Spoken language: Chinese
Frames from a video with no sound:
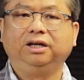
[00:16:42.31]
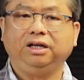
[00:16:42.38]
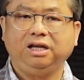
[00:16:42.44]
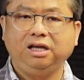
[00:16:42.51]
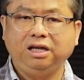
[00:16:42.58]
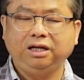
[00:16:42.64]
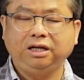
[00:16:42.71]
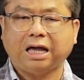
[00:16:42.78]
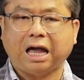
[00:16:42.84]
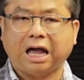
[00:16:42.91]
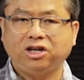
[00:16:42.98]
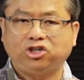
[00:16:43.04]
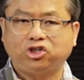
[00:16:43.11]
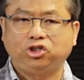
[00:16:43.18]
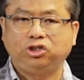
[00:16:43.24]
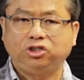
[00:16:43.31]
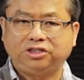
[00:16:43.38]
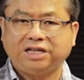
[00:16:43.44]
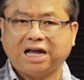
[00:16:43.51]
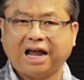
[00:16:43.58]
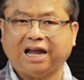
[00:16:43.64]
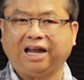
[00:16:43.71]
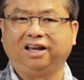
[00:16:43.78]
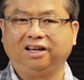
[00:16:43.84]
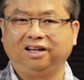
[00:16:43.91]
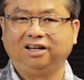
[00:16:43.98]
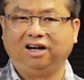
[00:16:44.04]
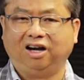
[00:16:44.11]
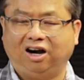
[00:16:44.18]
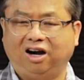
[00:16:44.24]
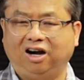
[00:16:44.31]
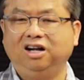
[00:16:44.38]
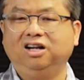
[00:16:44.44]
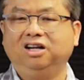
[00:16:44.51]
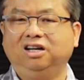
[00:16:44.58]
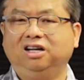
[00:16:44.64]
应该是在哦